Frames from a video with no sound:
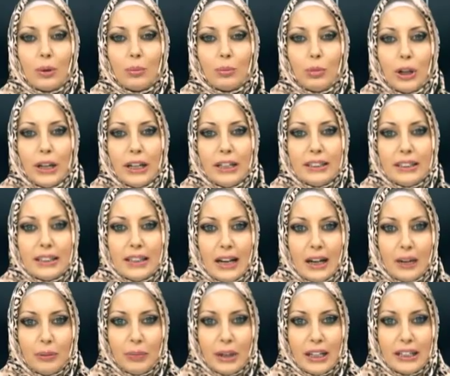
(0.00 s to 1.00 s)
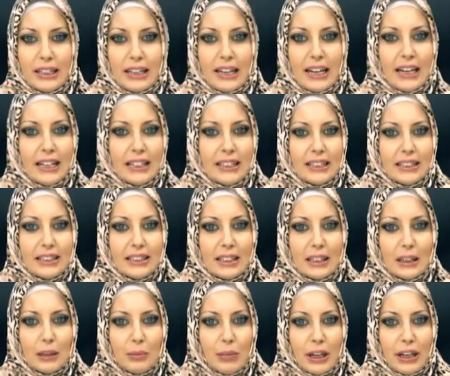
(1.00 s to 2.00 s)
Bu etkilenmeyle
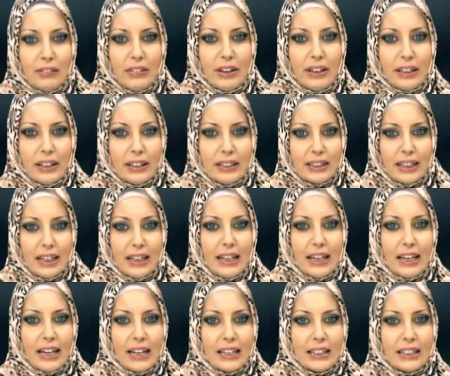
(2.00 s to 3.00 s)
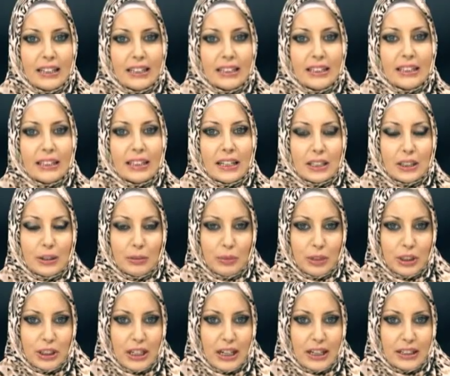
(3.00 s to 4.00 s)
ellerindeki meyve yerine ellerini
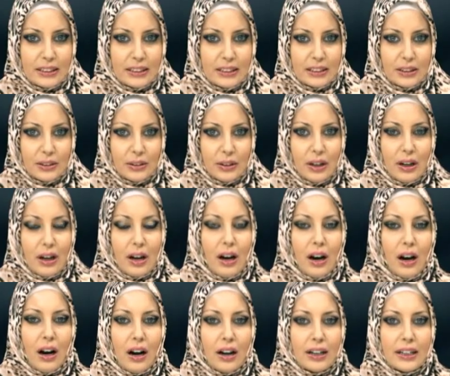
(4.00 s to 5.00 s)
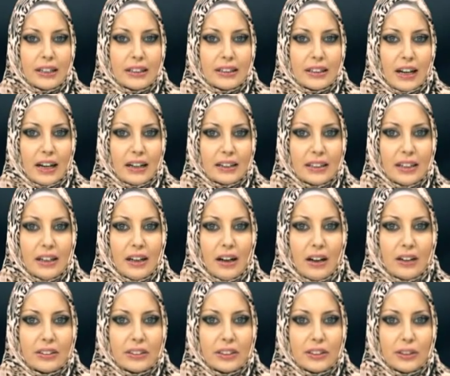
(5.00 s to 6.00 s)
kesmişlerdir. Ayetlerde
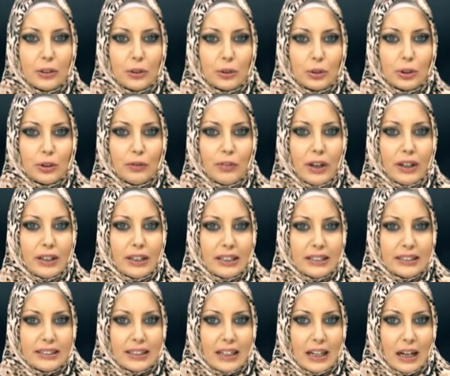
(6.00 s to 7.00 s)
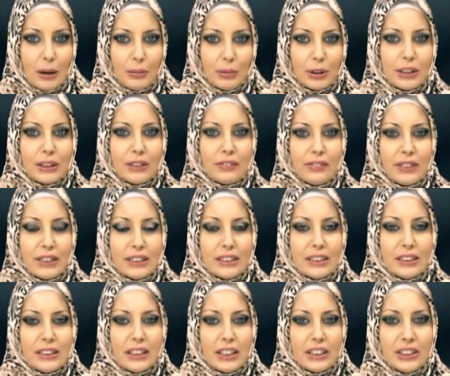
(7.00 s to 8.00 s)
Hz. Yusuf aleyhisselamın
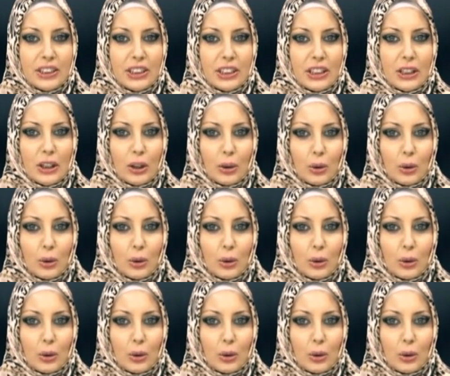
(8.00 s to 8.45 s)
vezirin eşiyle